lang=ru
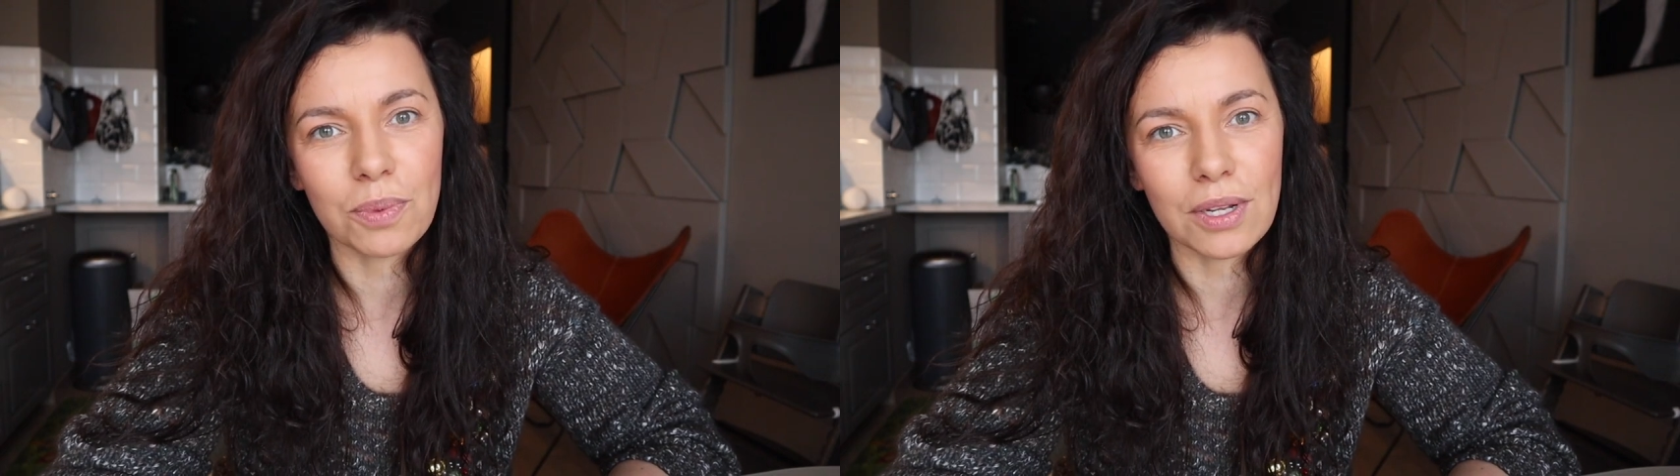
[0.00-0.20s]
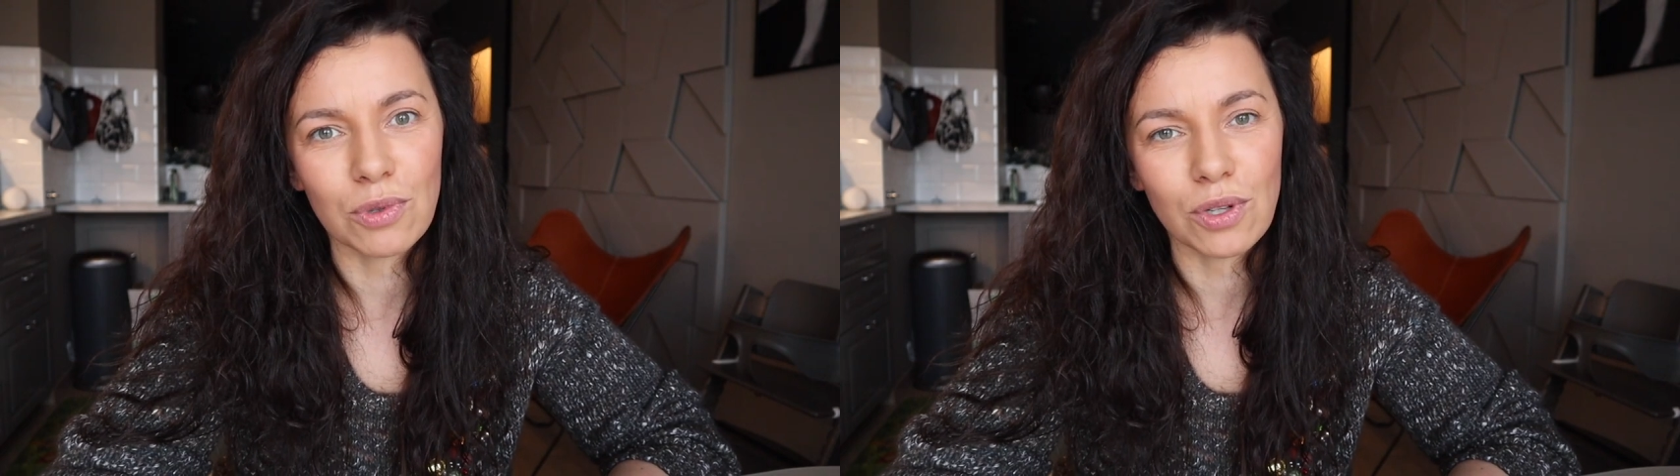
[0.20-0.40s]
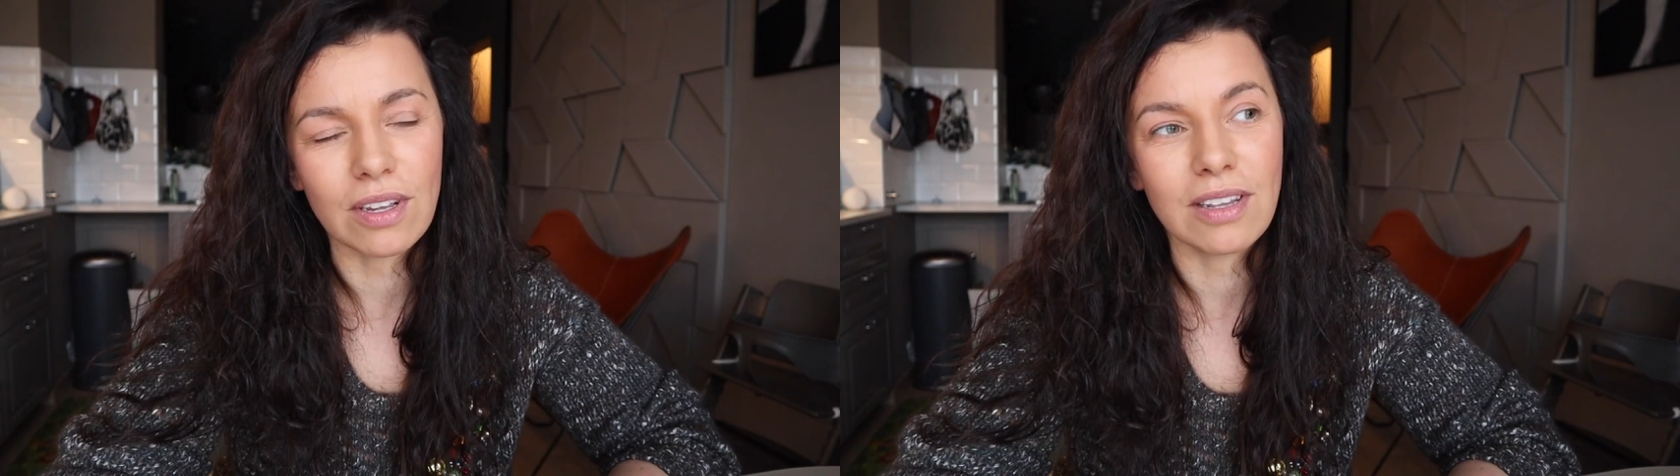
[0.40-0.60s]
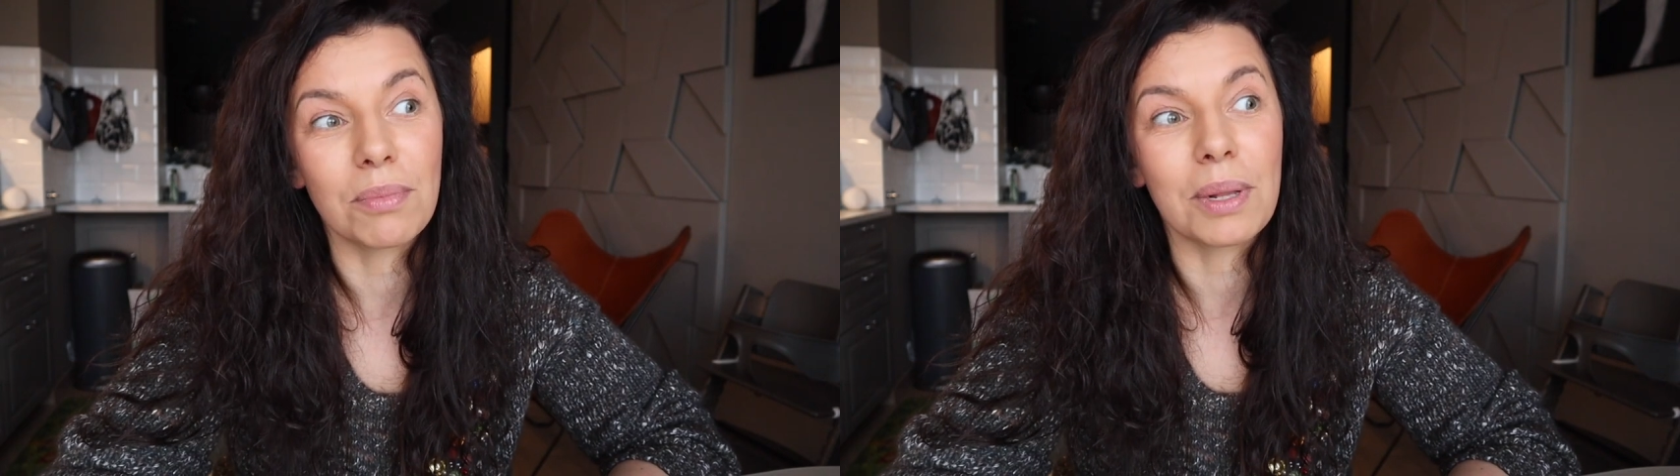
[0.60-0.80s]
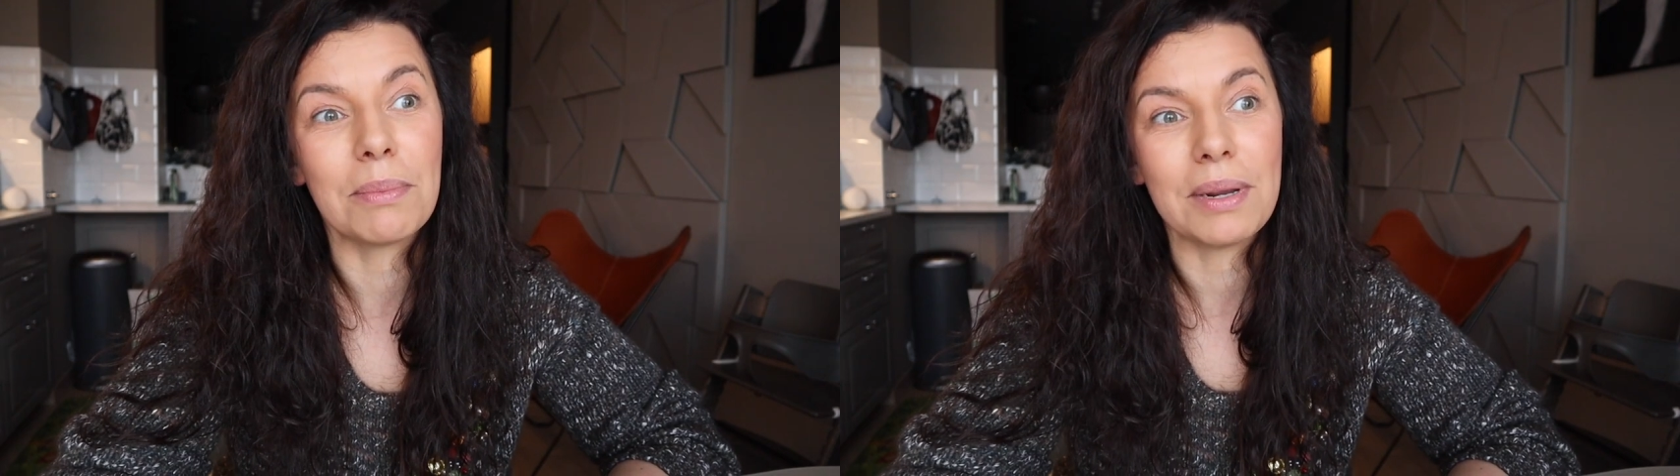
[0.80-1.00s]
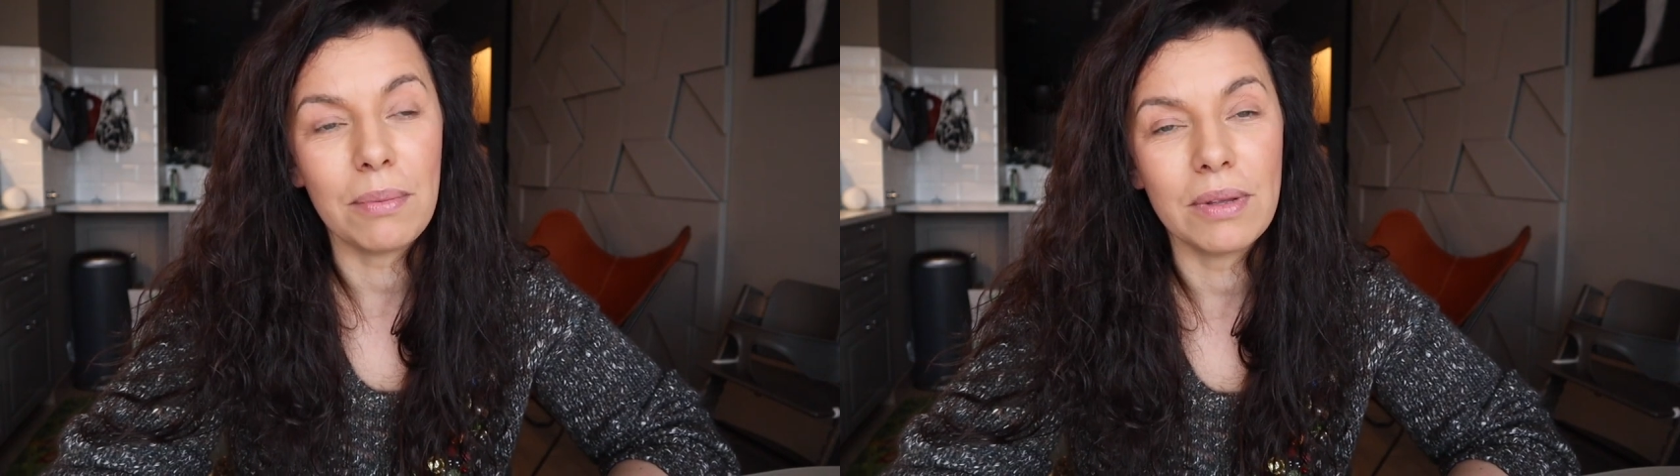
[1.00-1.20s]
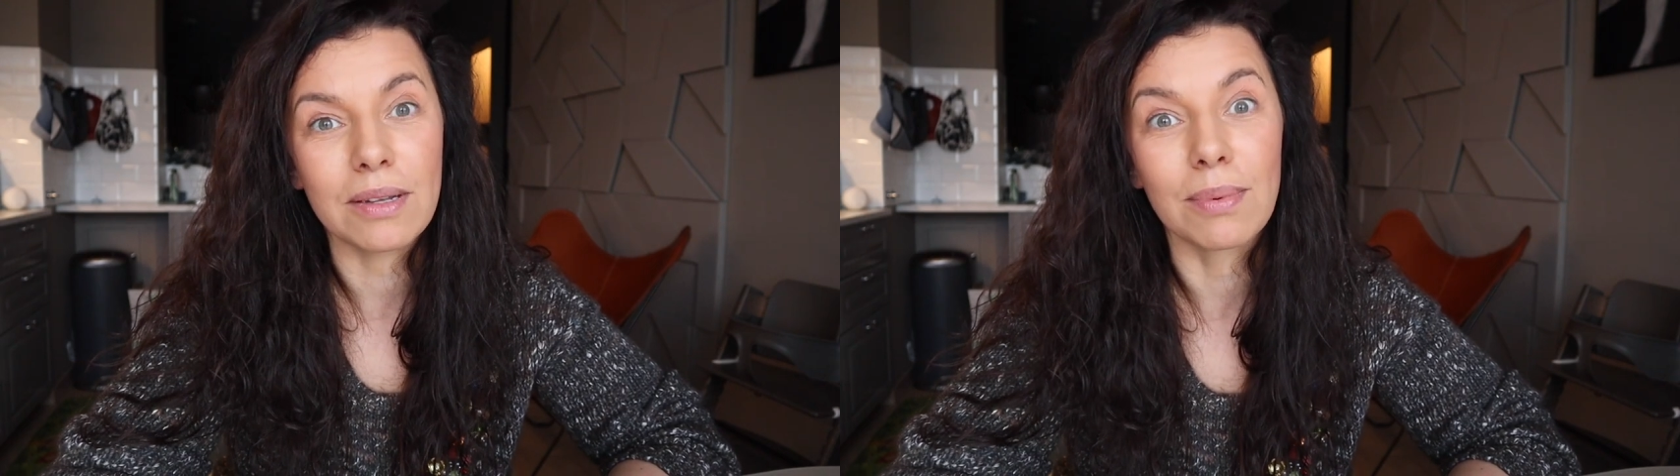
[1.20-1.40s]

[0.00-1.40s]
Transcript: потому что когда ты была беременна,